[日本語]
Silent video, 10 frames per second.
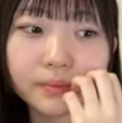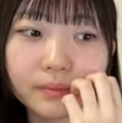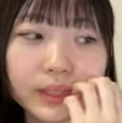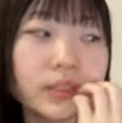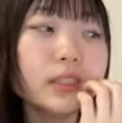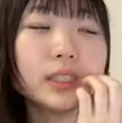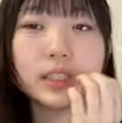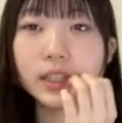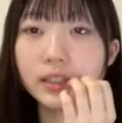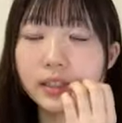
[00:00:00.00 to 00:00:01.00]
10時
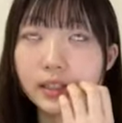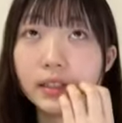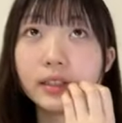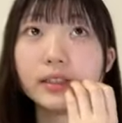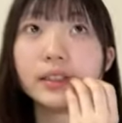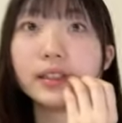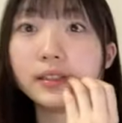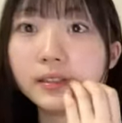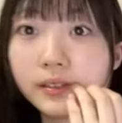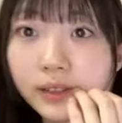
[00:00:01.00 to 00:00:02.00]
になったからや
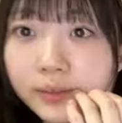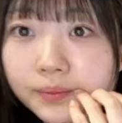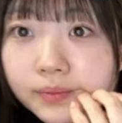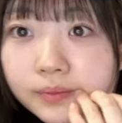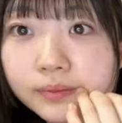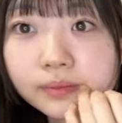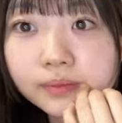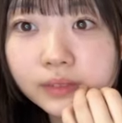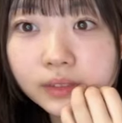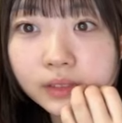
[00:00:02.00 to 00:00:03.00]
れるのが
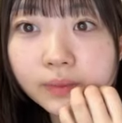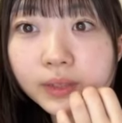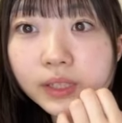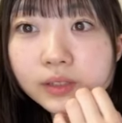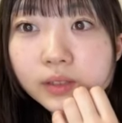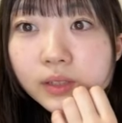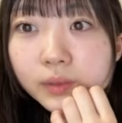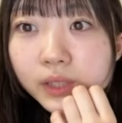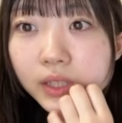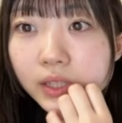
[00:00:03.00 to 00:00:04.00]
たまにそれで
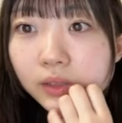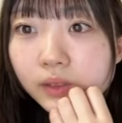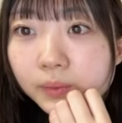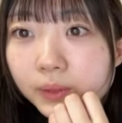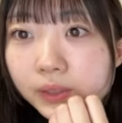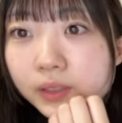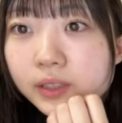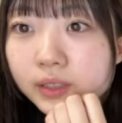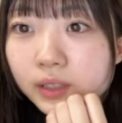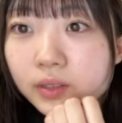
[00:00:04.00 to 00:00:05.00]
もできない時もあるん
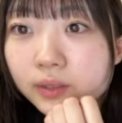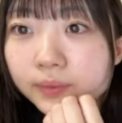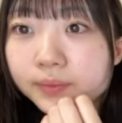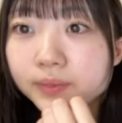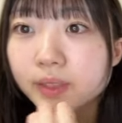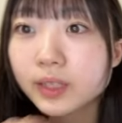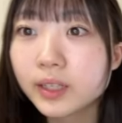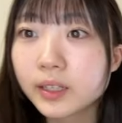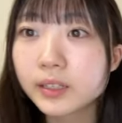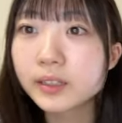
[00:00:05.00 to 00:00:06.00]
ですけど
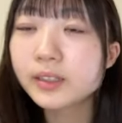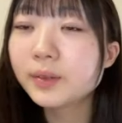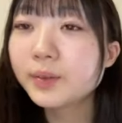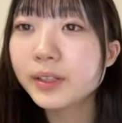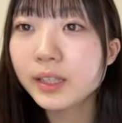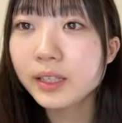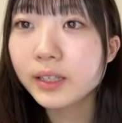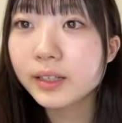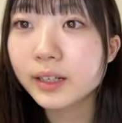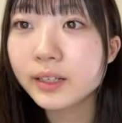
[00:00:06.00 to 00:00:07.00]

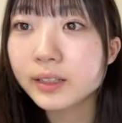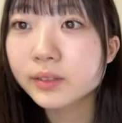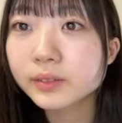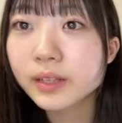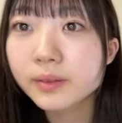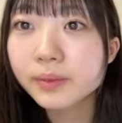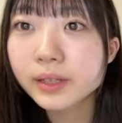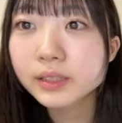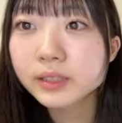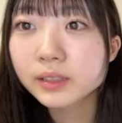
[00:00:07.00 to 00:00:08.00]
グッドモーニングありがとうござい
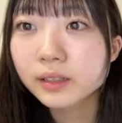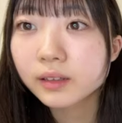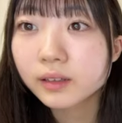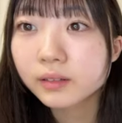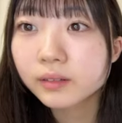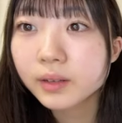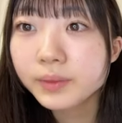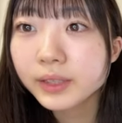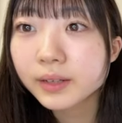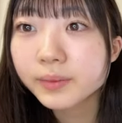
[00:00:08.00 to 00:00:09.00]
ますあ
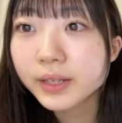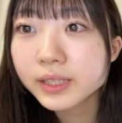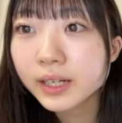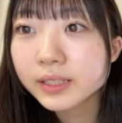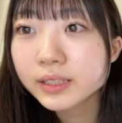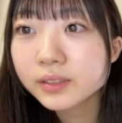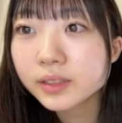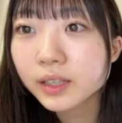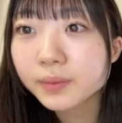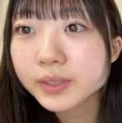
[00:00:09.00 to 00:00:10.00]
みーた毎日配信つ
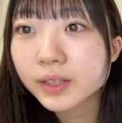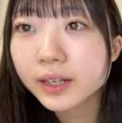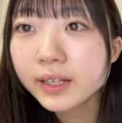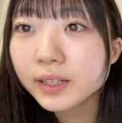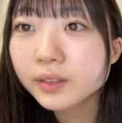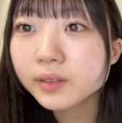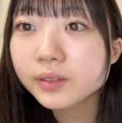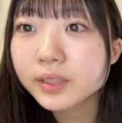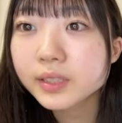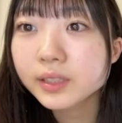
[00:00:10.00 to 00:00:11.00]
いてきますよありがと
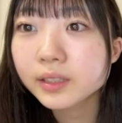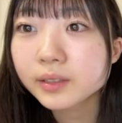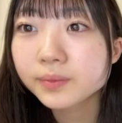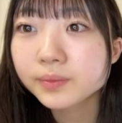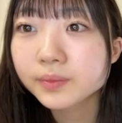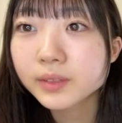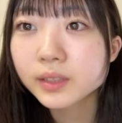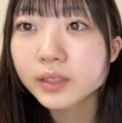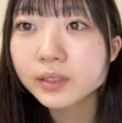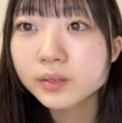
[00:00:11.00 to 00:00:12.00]
う嬉しい
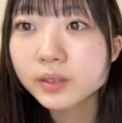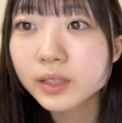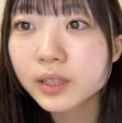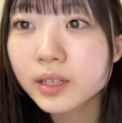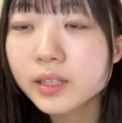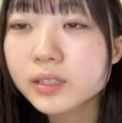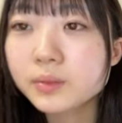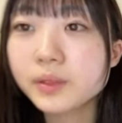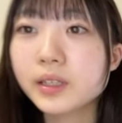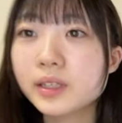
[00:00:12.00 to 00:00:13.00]
そう幼なじ
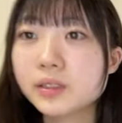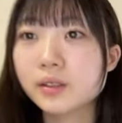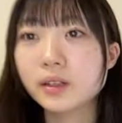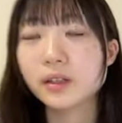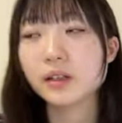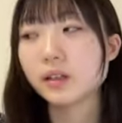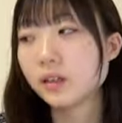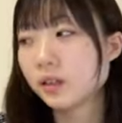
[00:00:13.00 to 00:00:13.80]
みやいいですなんか